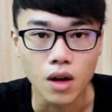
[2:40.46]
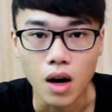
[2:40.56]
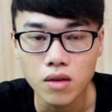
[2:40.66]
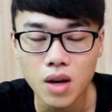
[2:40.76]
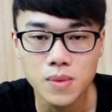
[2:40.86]

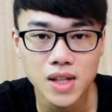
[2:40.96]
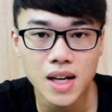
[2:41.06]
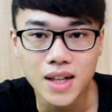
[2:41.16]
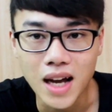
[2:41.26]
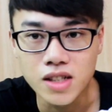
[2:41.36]
好，那我们现
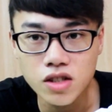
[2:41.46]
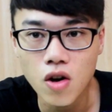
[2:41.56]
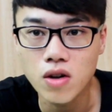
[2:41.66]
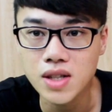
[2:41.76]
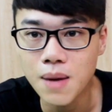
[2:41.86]
在感
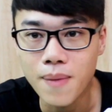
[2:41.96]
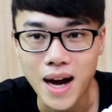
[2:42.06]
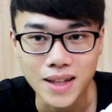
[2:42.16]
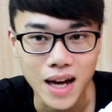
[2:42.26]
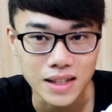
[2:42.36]
受一下
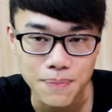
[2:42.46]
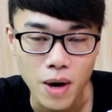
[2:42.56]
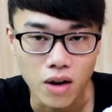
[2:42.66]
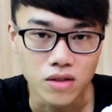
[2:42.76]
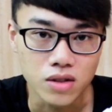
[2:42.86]
马达在
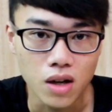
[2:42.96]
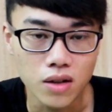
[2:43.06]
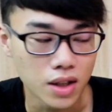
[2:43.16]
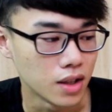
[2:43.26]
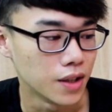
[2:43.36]
跑的时
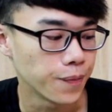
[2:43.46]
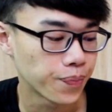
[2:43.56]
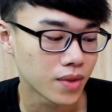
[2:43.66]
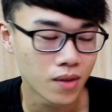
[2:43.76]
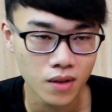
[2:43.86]
候的
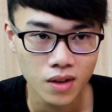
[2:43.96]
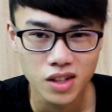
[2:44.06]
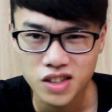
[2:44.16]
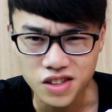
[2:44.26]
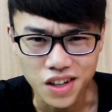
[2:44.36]

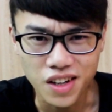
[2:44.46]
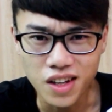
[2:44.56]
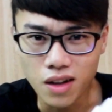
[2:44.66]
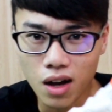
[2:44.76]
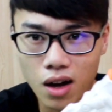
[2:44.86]
声
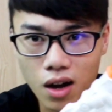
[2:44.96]
音。